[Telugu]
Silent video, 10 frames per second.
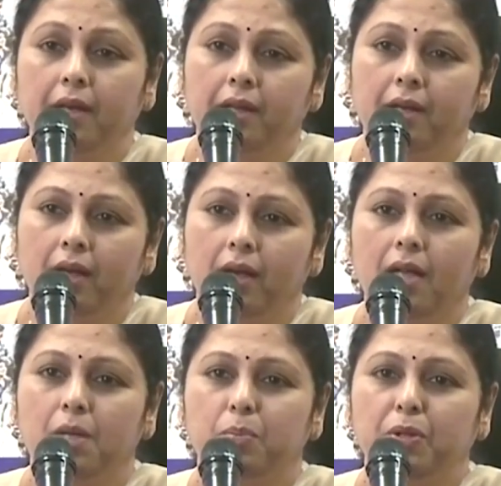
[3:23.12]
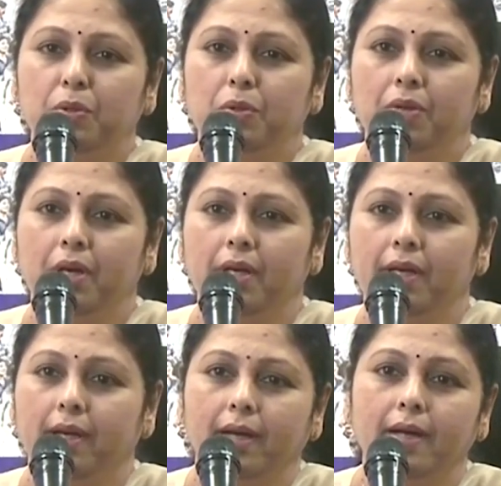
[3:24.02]
ఎన్ని రకాల ఇబ్బందులు ఉన్నా
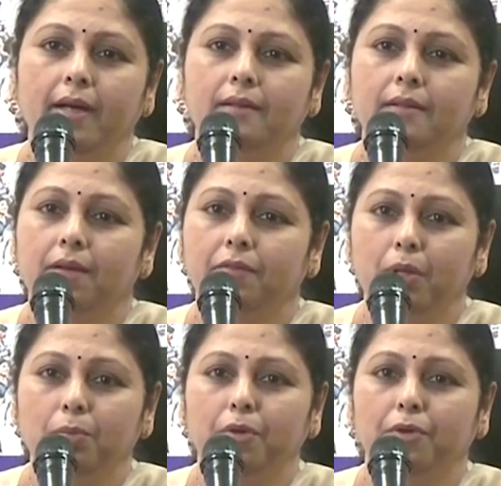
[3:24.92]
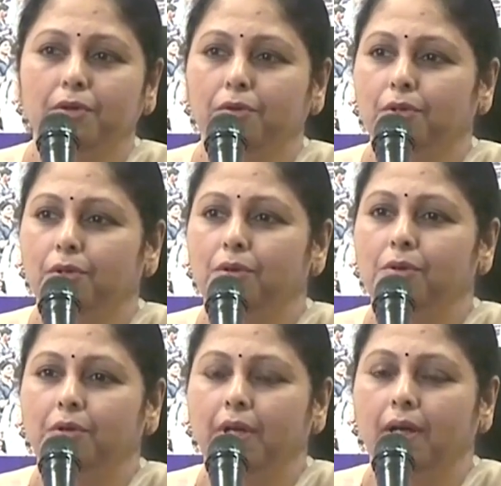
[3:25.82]
ఎక్కడ తన విల్ పవర్ని
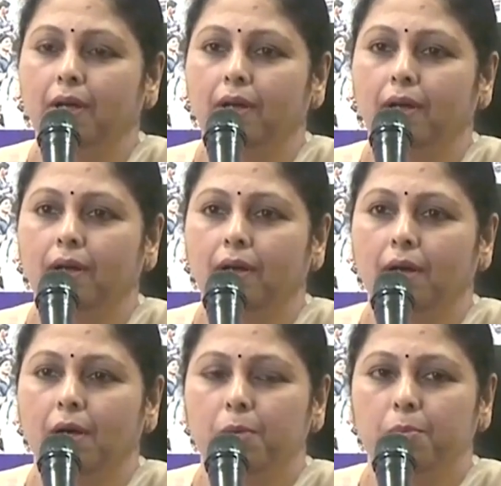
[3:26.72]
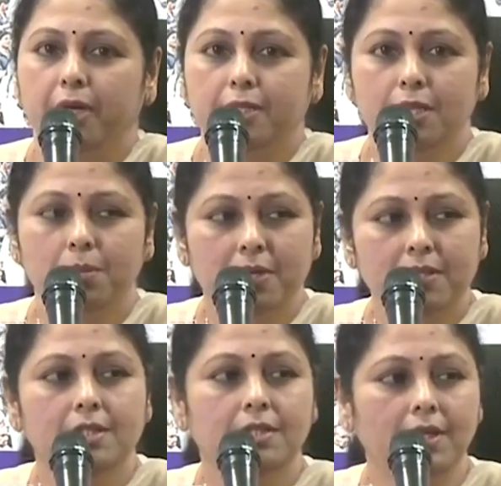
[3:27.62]
ఎదుర్కోకుండా ప్రజల
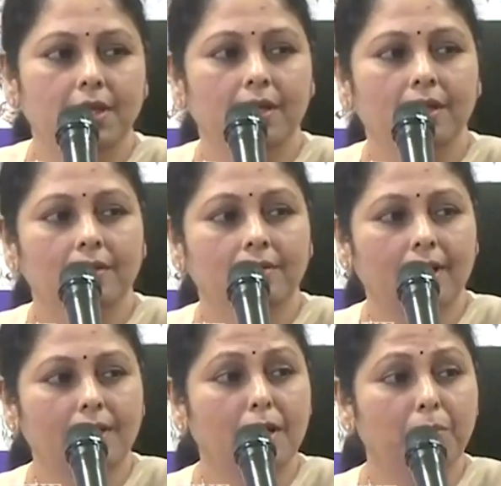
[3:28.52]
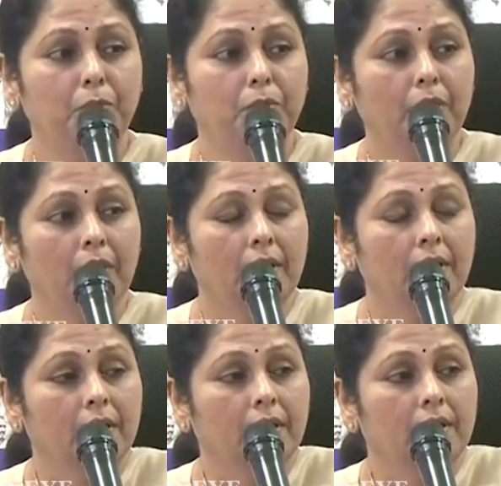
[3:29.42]
మధ్య తిరిగి దాదాపు
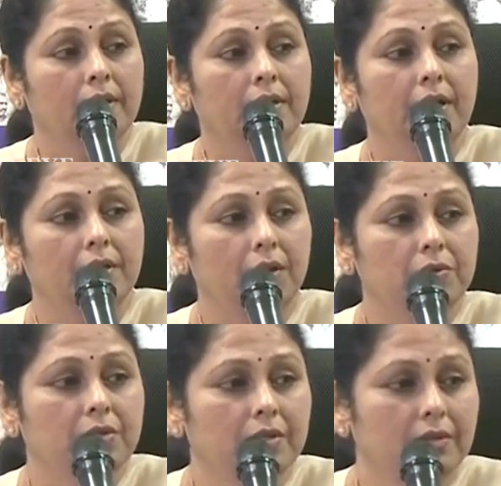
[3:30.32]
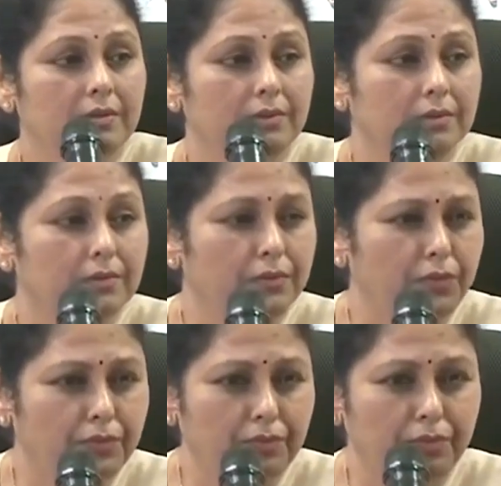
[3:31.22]
త్రీ థౌజండ్
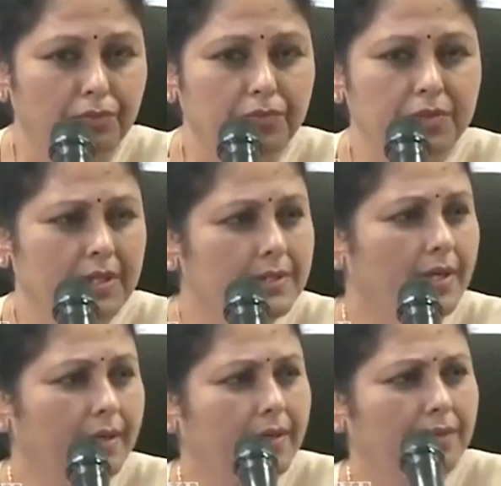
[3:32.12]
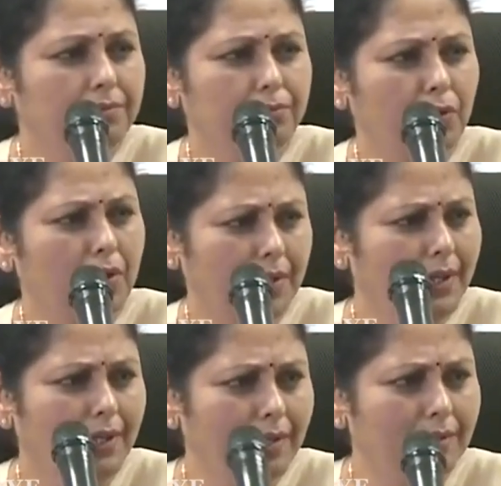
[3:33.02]
సిక్స్ హండ్రెడ్ అండ్
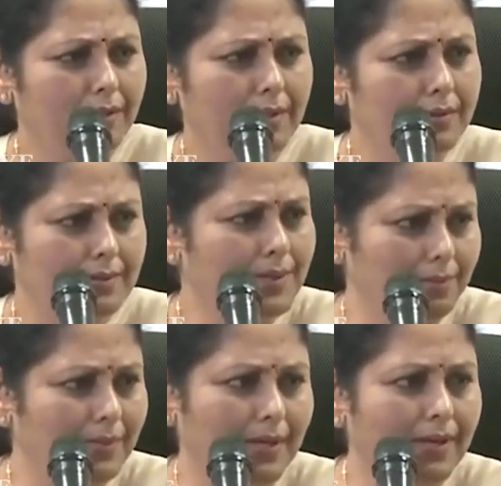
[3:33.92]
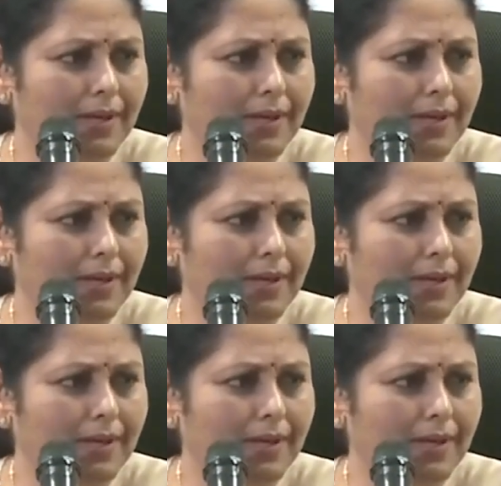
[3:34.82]
ఫార్టీ సమ్